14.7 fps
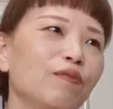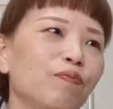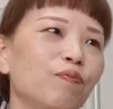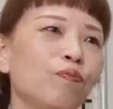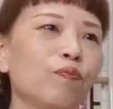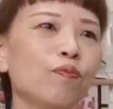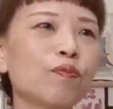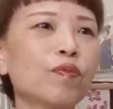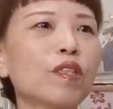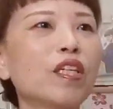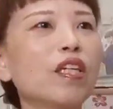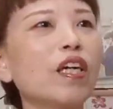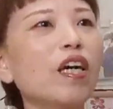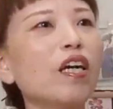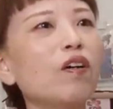うん
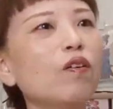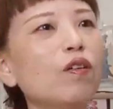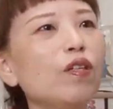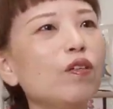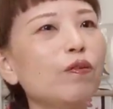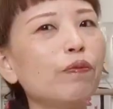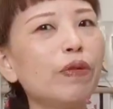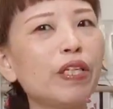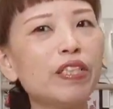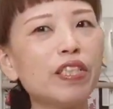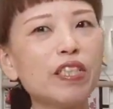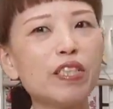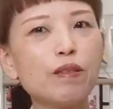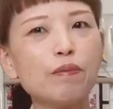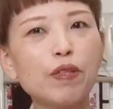機械織りの綿
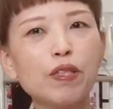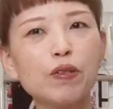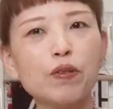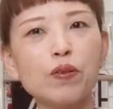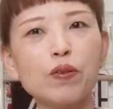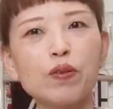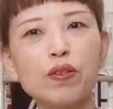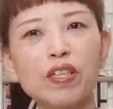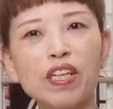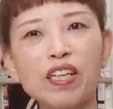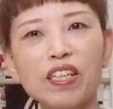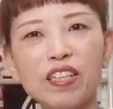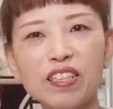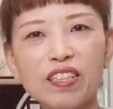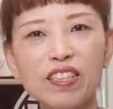薩摩のような
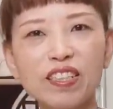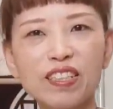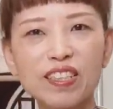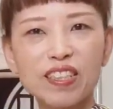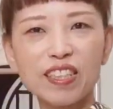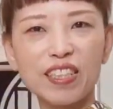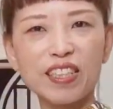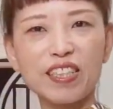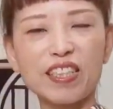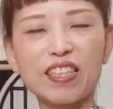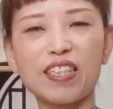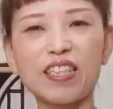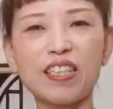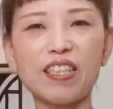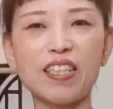生地
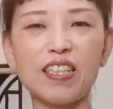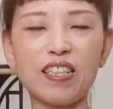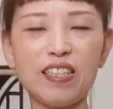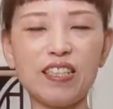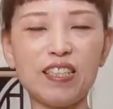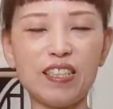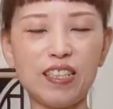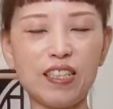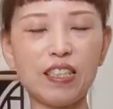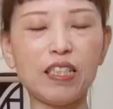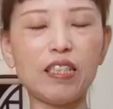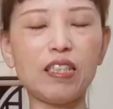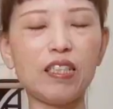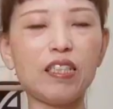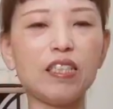かな。
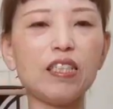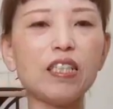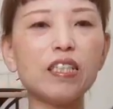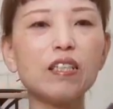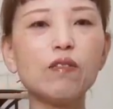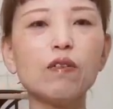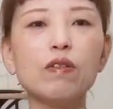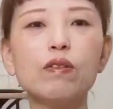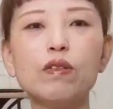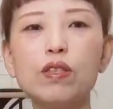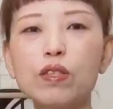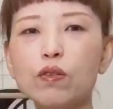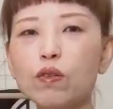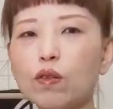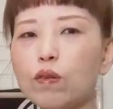仕立ては富
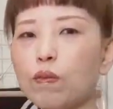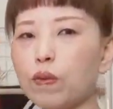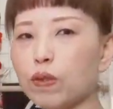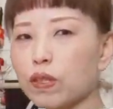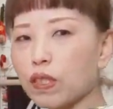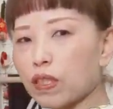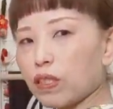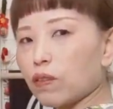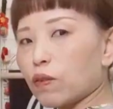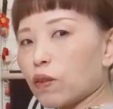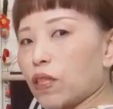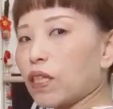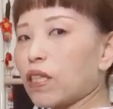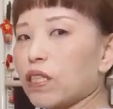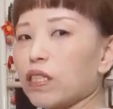士工房さんにお
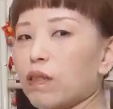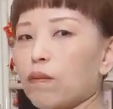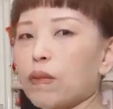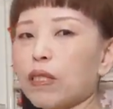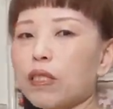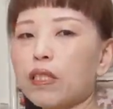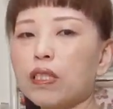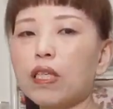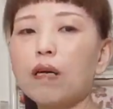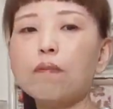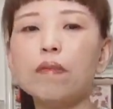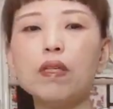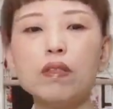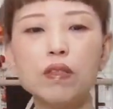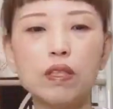願いしてます。さん
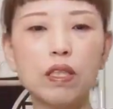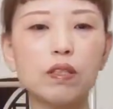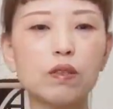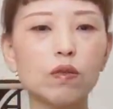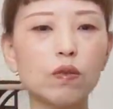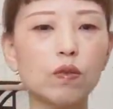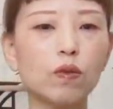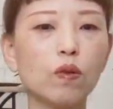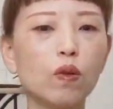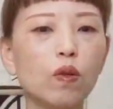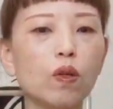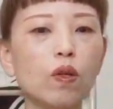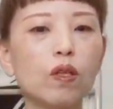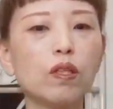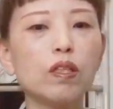まるさんの
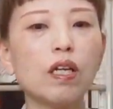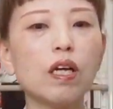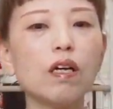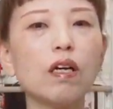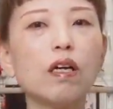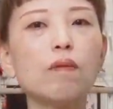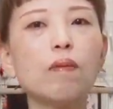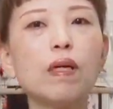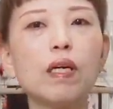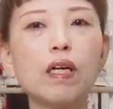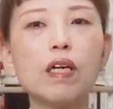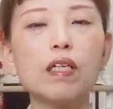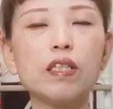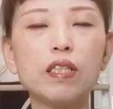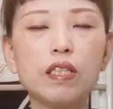単幅
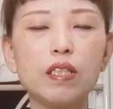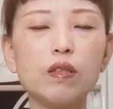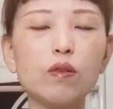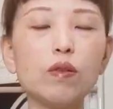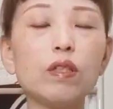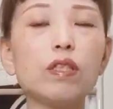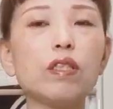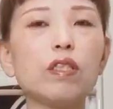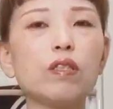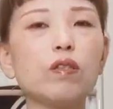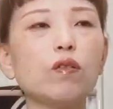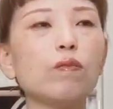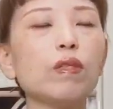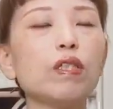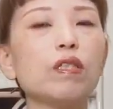が広いんで
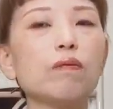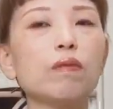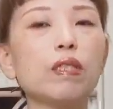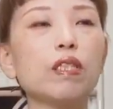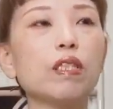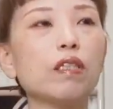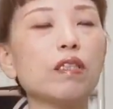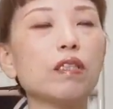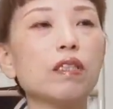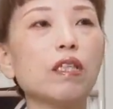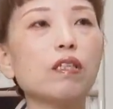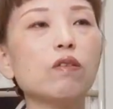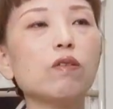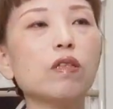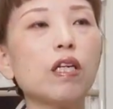すよ、めちゃめちゃ。
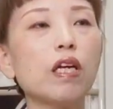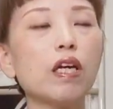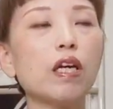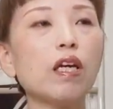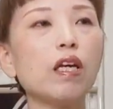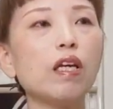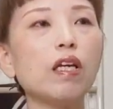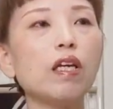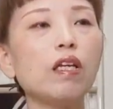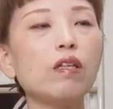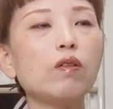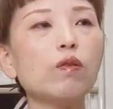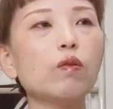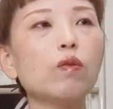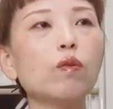なので、えっ
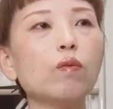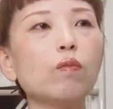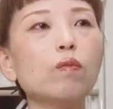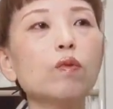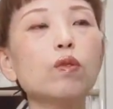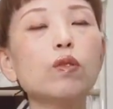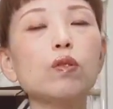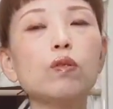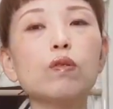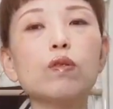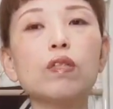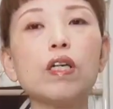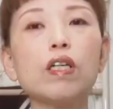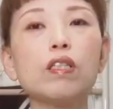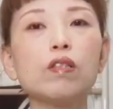と、もちろ
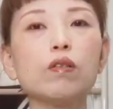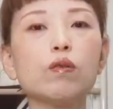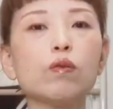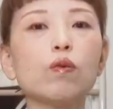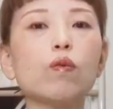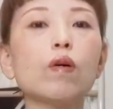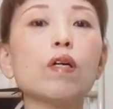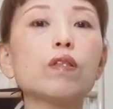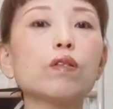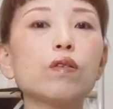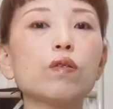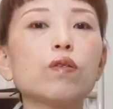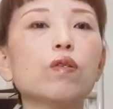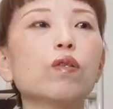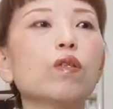ん男女問わ
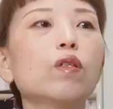ず